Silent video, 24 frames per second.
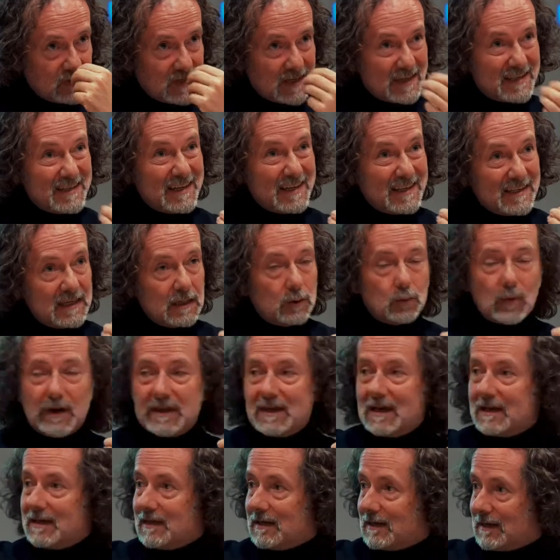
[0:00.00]
au sens de
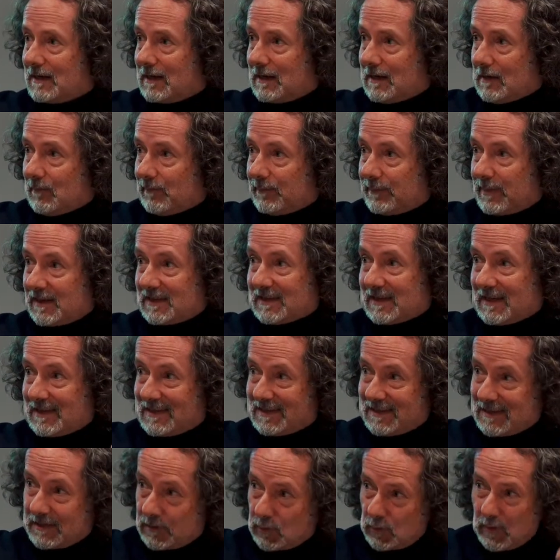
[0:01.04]
citoyenneté, parce que
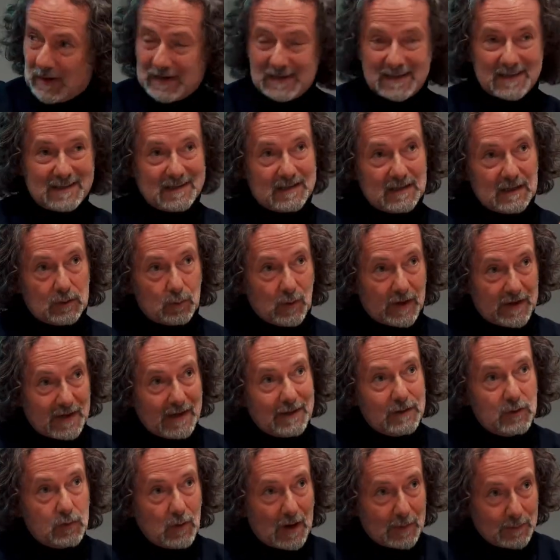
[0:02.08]
si tu étais
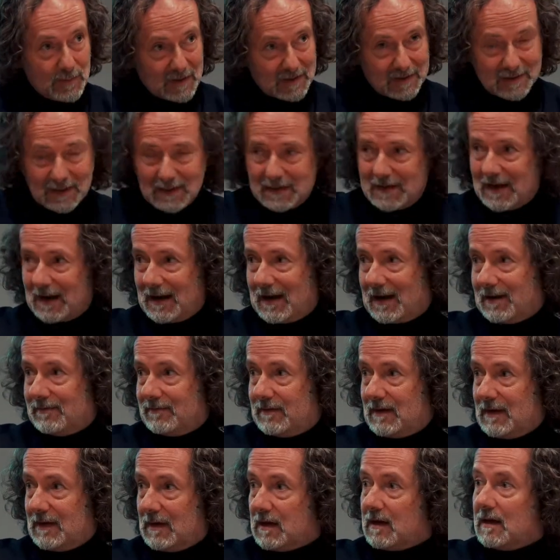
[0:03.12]
citoyen, tu habitais dans la
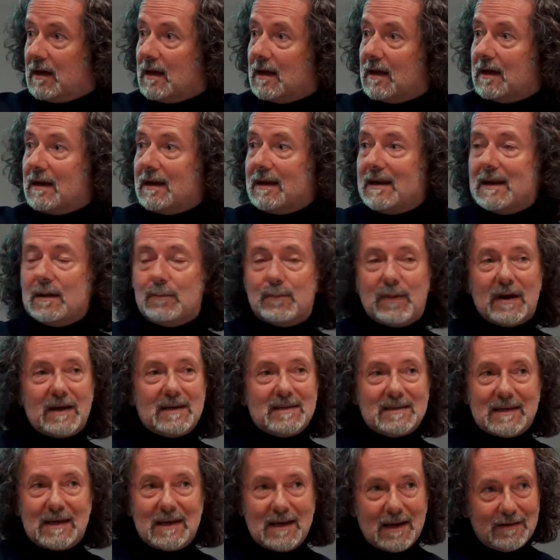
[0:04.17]
ville. Les
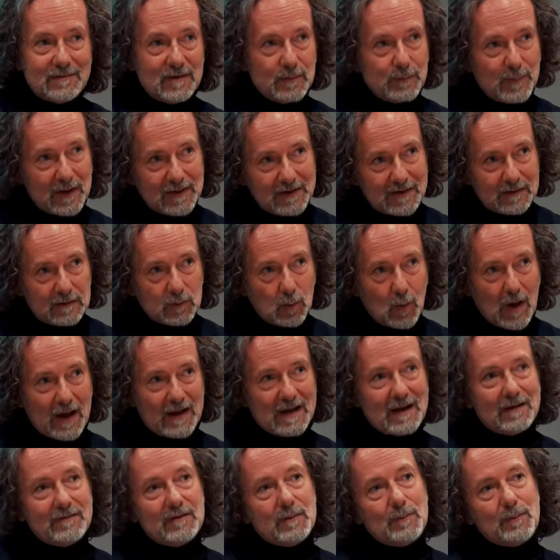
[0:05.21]
paysans, ils n'avaient pas de
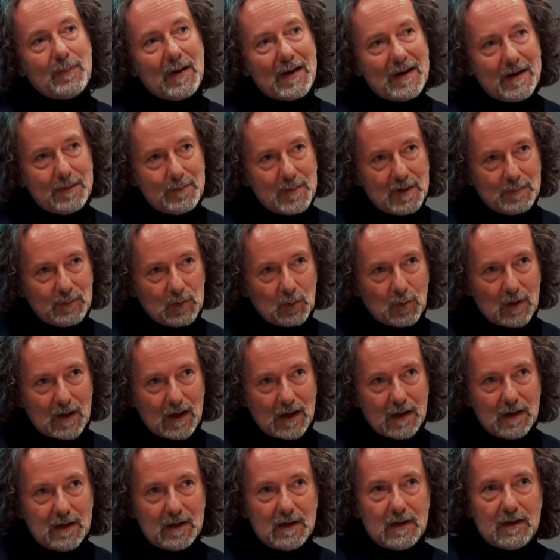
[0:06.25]
droits, ils n'avaient pas les mêmes
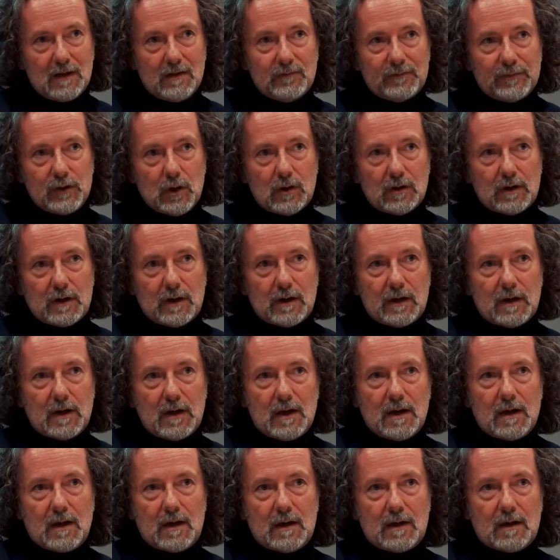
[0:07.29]
droits. Donc, euh,
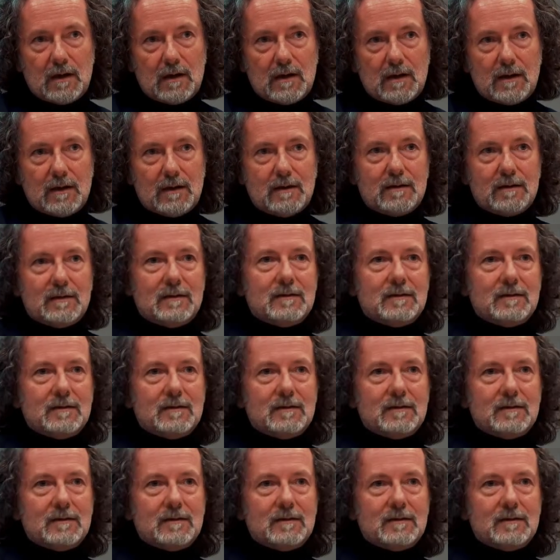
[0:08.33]
euh,